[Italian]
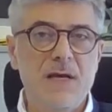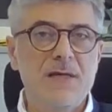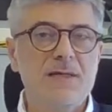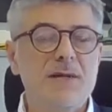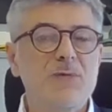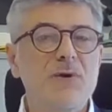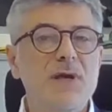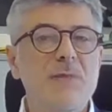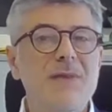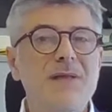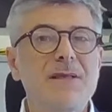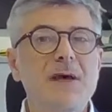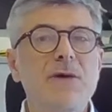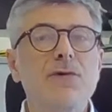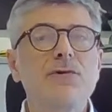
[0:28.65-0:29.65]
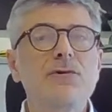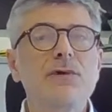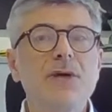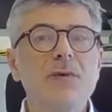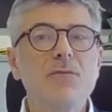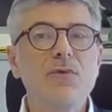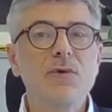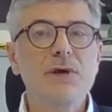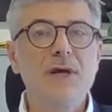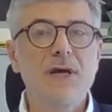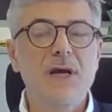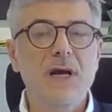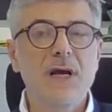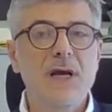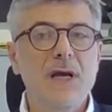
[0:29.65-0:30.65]
siamo chiamati a
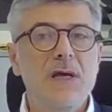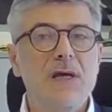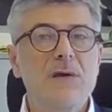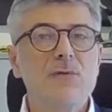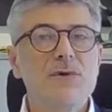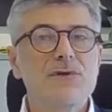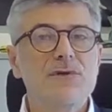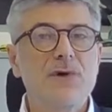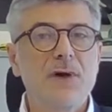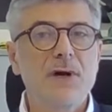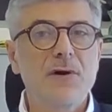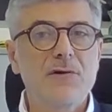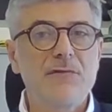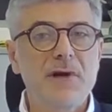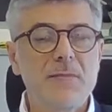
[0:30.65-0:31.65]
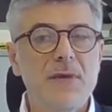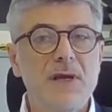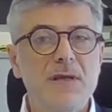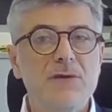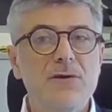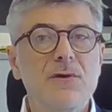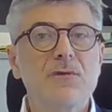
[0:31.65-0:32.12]
contribuire in questo rinnovamento,